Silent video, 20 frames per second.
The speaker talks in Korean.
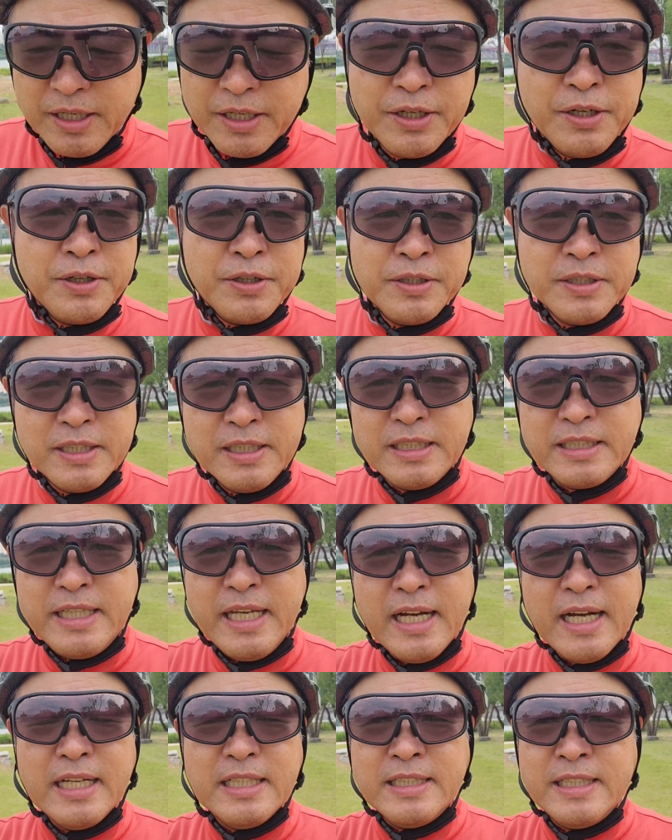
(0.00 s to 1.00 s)
이런 이
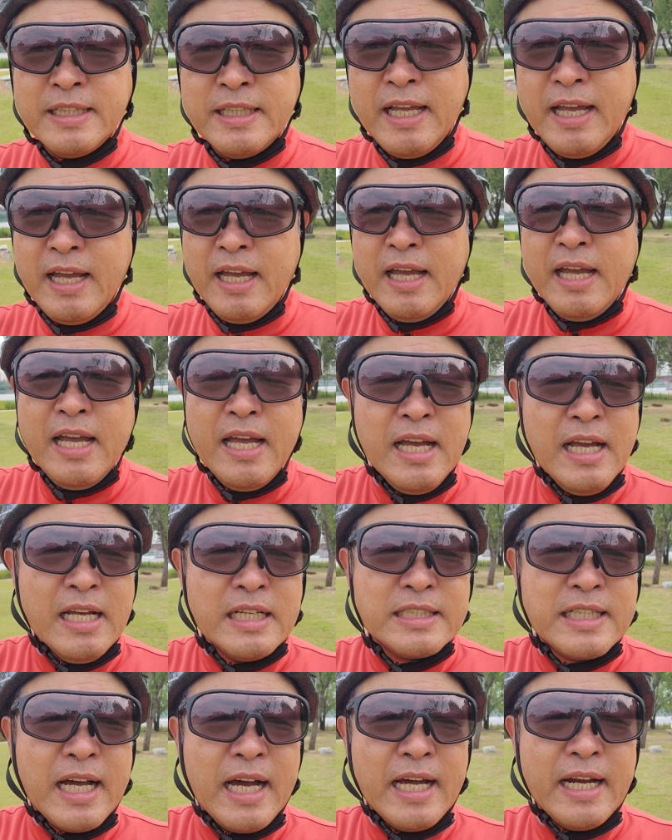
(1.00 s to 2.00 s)
세 가지인데
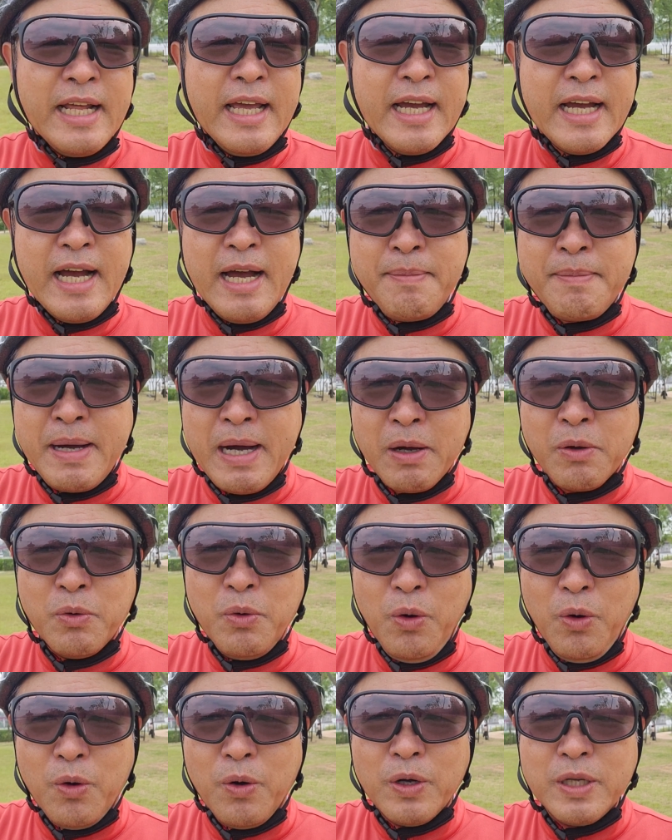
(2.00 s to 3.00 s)
사례가
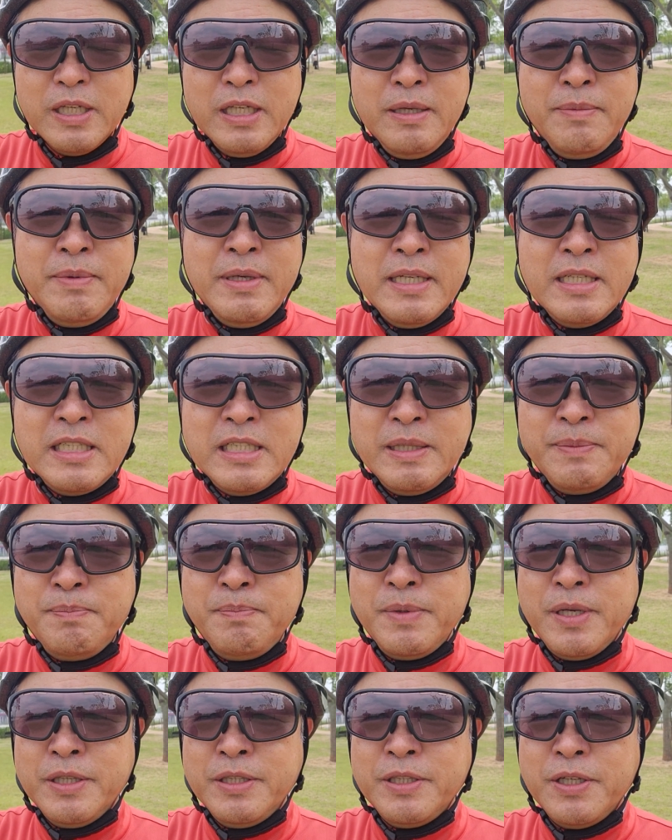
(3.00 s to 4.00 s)
많고 이미
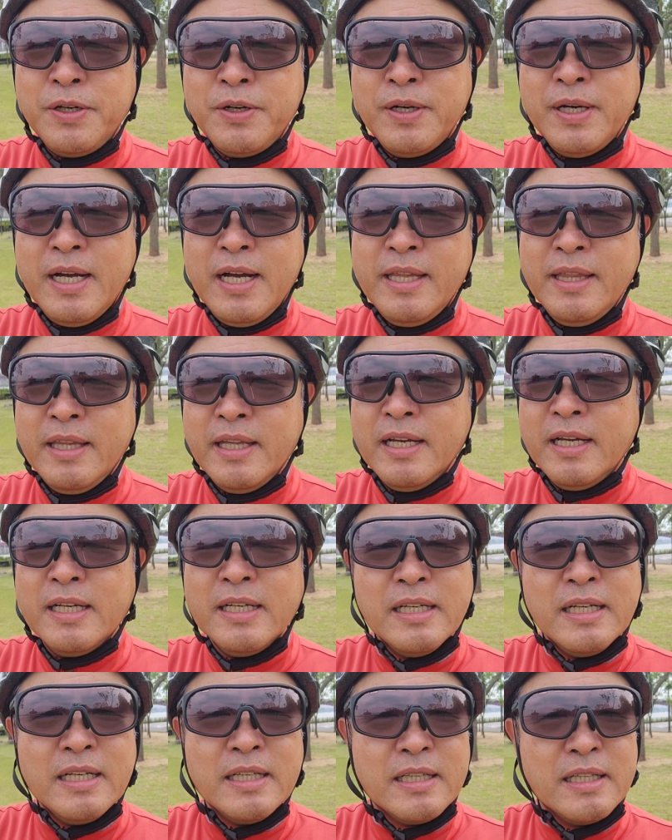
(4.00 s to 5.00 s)
십몇 년간
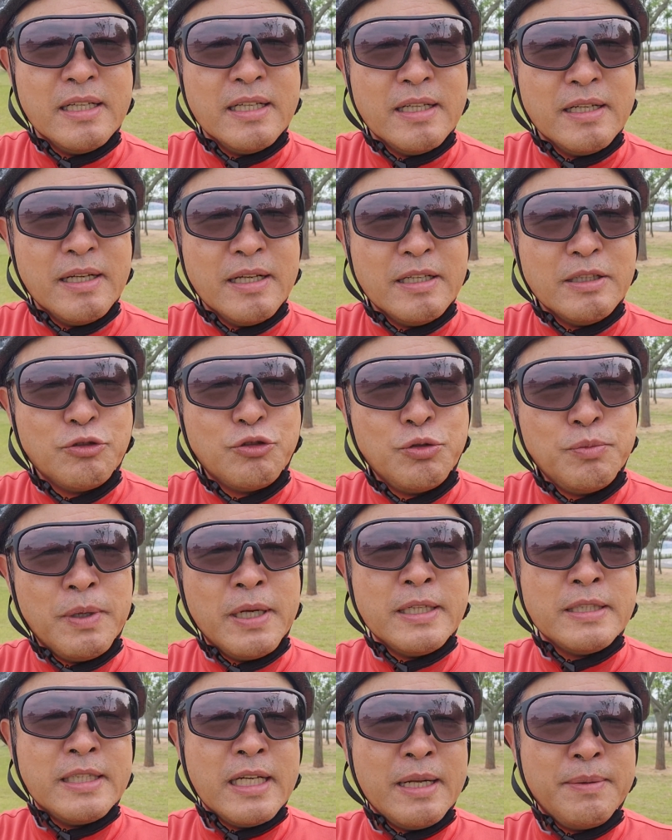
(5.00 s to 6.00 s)

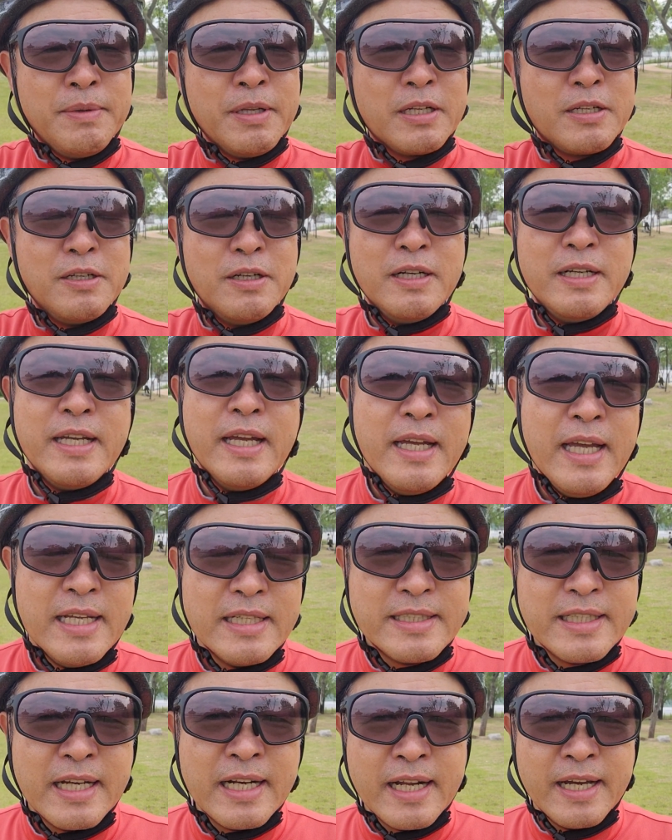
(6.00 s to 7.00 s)
수많은 사람들이 그걸 예,
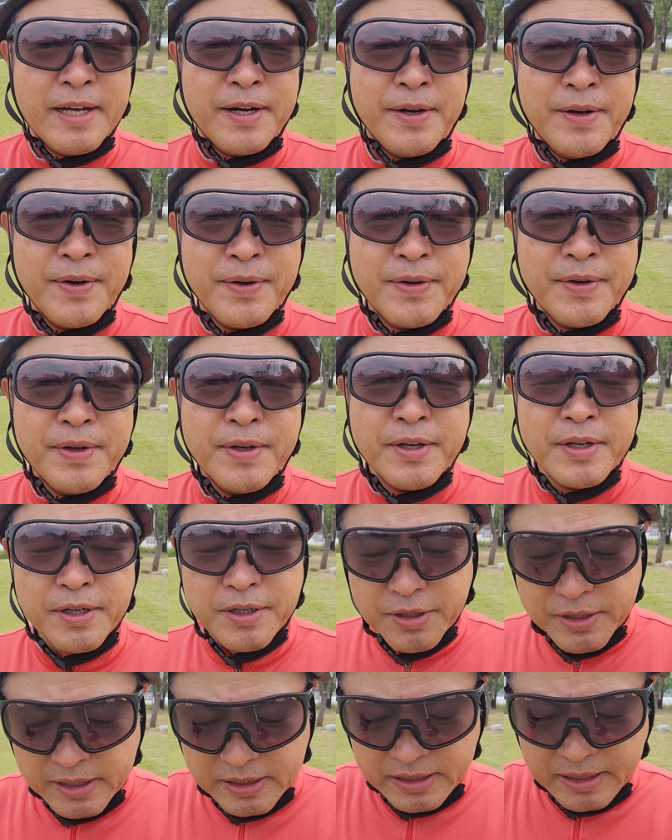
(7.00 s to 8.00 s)
했잖아요
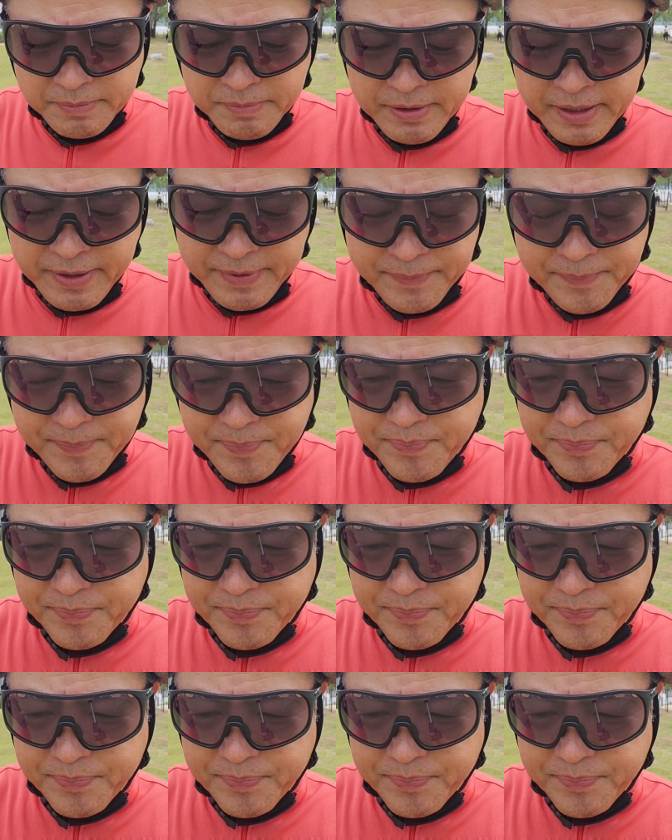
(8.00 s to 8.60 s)
그렇기 때문에